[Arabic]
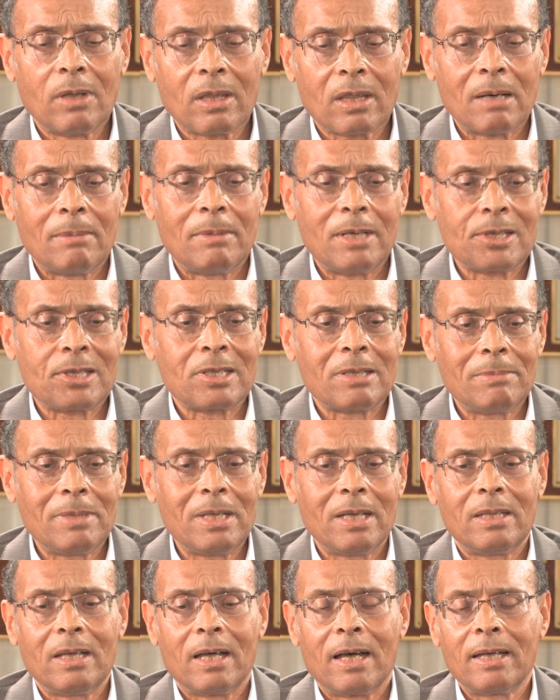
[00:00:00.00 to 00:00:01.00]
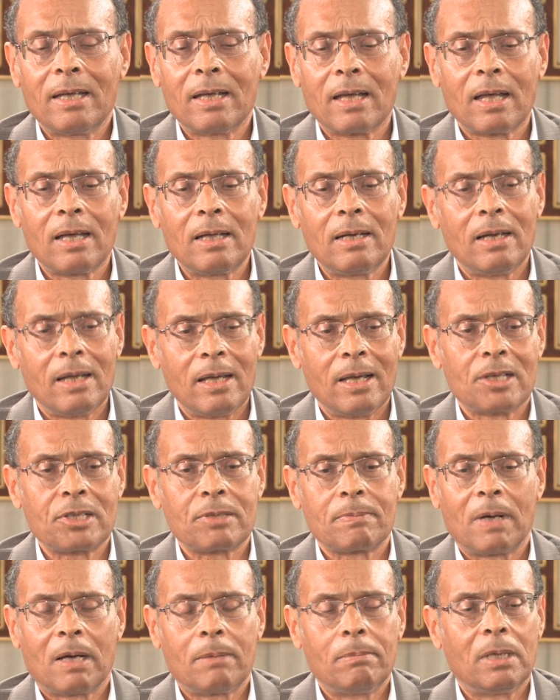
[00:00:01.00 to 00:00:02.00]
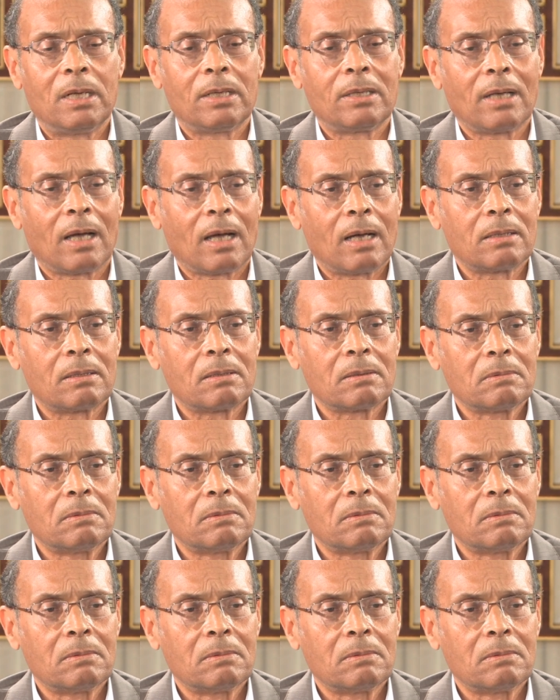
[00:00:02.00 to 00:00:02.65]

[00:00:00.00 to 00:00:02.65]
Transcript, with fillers: نظام الاستبداد أيا كان لا يسمح بالاتحاد